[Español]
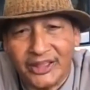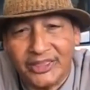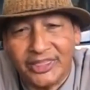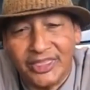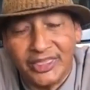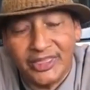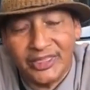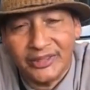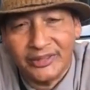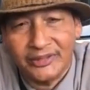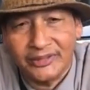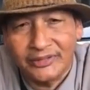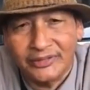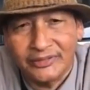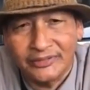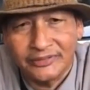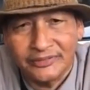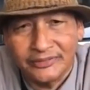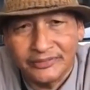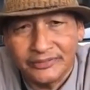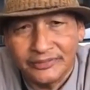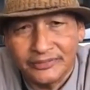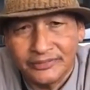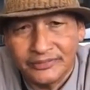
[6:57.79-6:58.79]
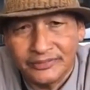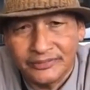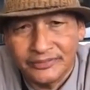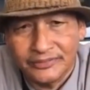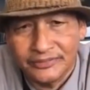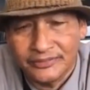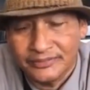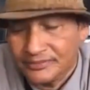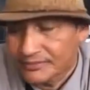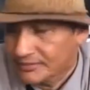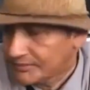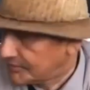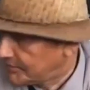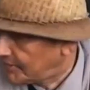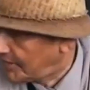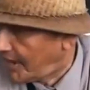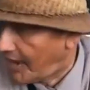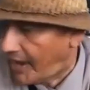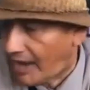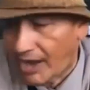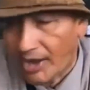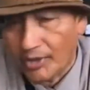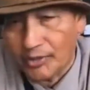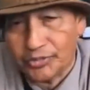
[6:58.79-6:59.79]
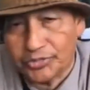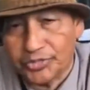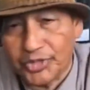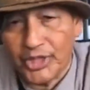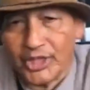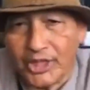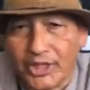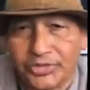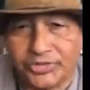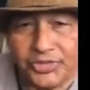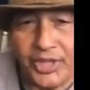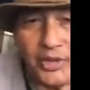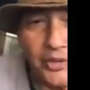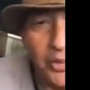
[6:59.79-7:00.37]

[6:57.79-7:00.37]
aquí. Ya ustedes